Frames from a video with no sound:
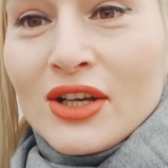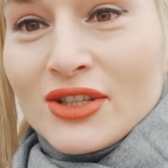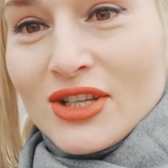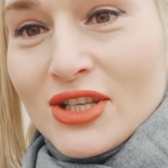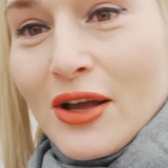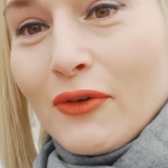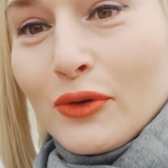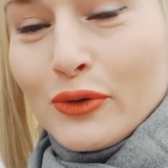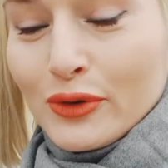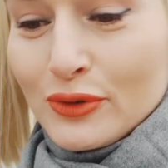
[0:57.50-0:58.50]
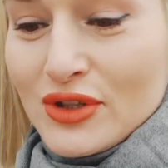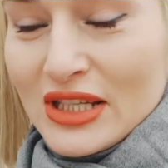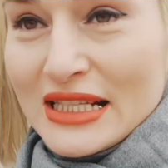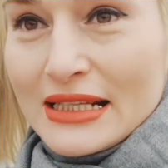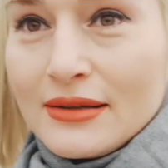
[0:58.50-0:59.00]
Зашла в Глорию
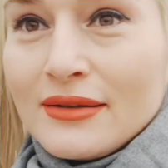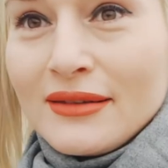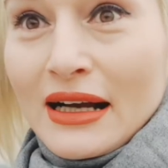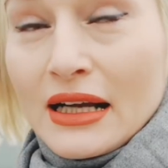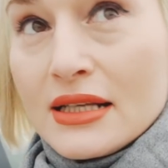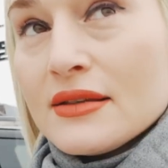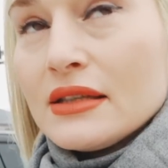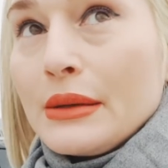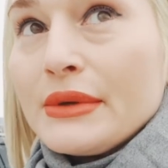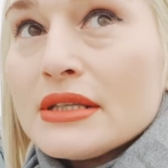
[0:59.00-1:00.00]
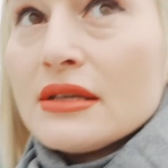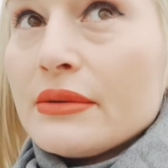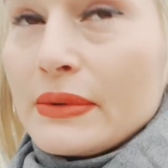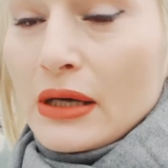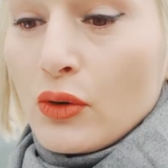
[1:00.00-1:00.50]
Джинс. Оказывается, там есть
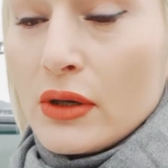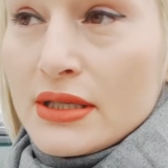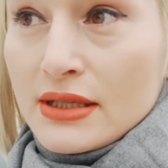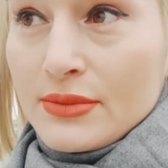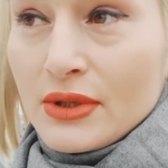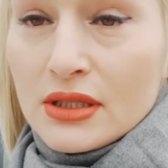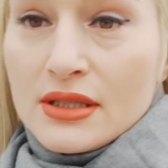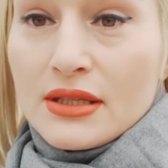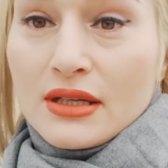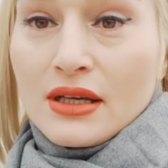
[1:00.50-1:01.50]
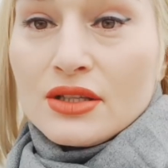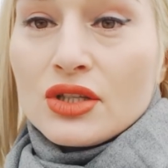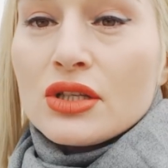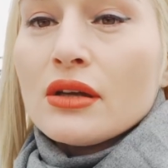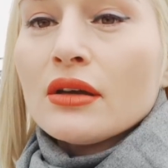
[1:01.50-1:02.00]
неплохой ассортимент детской
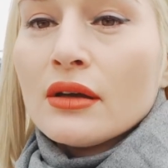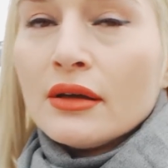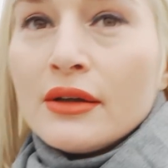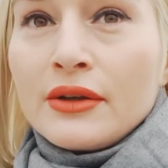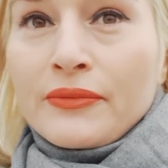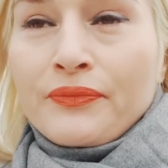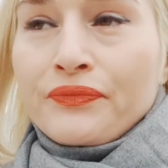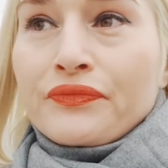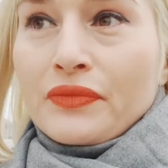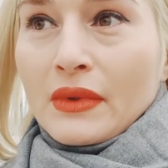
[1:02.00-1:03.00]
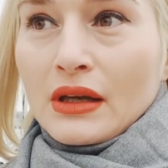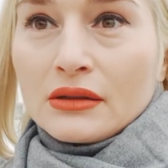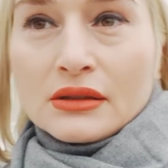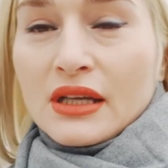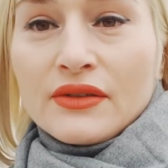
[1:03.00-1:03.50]
одежды.
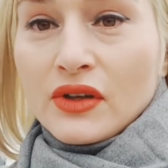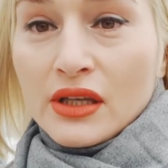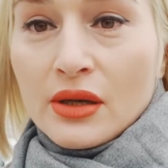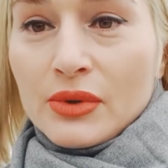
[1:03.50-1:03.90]
А, до этого я не